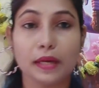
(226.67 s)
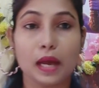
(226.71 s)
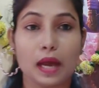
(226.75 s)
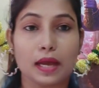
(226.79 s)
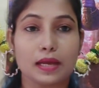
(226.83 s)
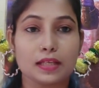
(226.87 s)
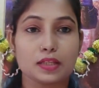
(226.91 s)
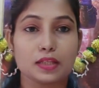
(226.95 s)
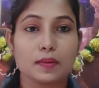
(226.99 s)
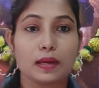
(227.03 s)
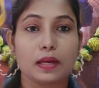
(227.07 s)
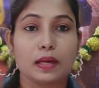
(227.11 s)
भी
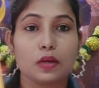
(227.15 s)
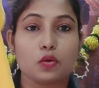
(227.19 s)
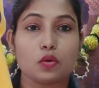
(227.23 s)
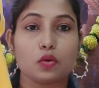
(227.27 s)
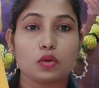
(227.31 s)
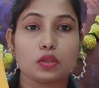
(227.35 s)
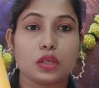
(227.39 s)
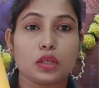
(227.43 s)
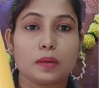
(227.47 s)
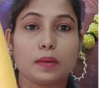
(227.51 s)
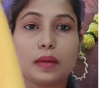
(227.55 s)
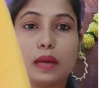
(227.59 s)
ना इस वाले
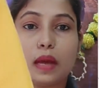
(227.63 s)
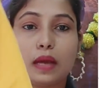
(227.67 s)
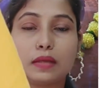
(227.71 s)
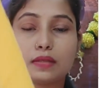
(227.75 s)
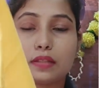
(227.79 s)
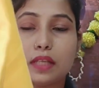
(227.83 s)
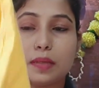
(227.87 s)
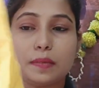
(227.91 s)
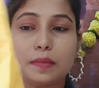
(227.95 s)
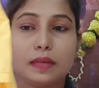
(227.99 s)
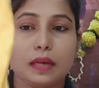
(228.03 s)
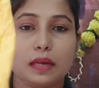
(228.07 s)
कुर्ते में
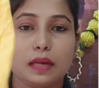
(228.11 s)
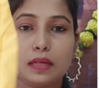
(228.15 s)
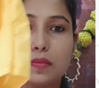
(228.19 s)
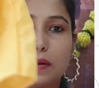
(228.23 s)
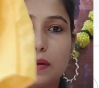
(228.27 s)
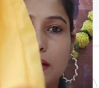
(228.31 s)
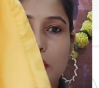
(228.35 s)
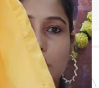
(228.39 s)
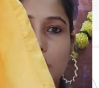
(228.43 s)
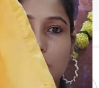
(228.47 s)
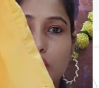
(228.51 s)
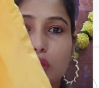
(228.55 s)
अस्तर भी ना
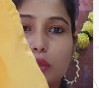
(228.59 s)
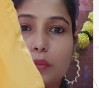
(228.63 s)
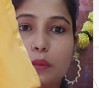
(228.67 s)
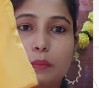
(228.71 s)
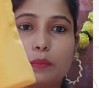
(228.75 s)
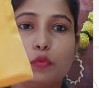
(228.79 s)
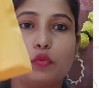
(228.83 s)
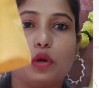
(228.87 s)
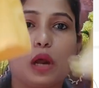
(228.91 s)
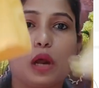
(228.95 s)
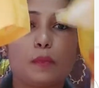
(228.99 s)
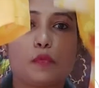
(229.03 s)
इस वाले कुर्ते
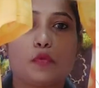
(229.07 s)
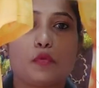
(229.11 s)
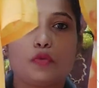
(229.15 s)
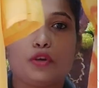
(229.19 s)
में पूरा